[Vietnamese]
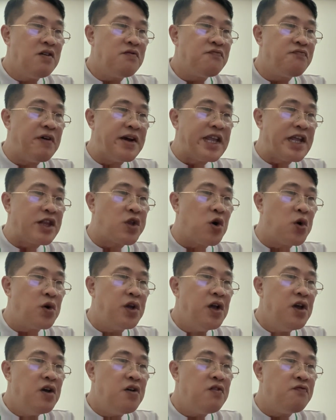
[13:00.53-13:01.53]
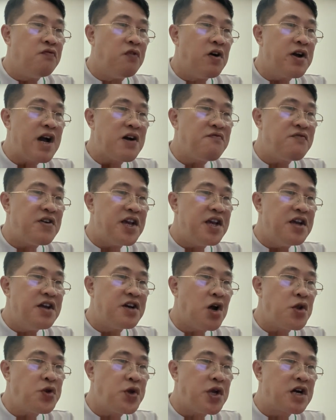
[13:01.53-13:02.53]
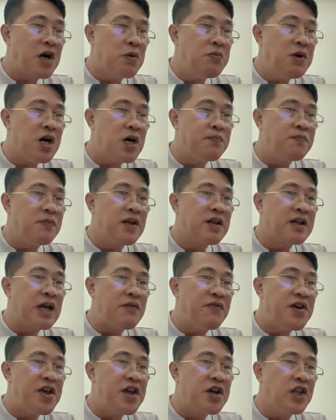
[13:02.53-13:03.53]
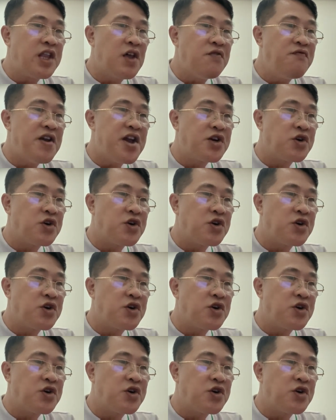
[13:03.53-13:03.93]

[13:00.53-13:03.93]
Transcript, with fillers: Vậy thì tôi với các vị nói chuyện không hợp, các vị có thể về